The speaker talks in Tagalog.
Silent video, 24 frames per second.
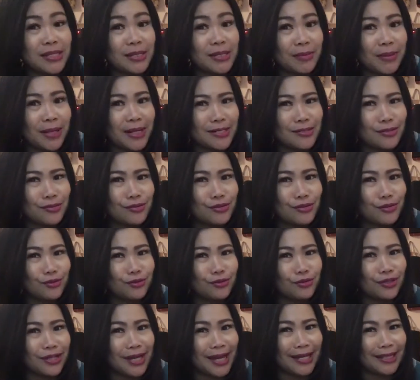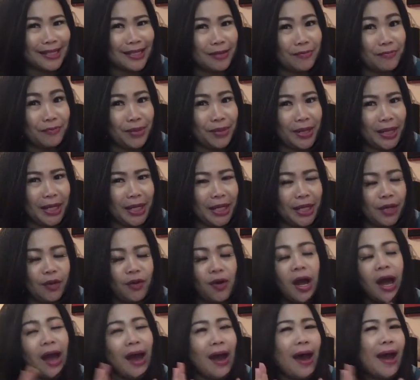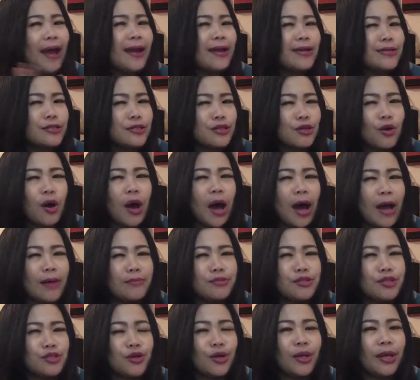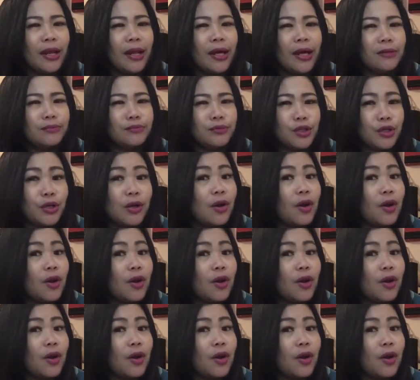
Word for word: sa mga susunod nating video. Ayan, so I'm so in love to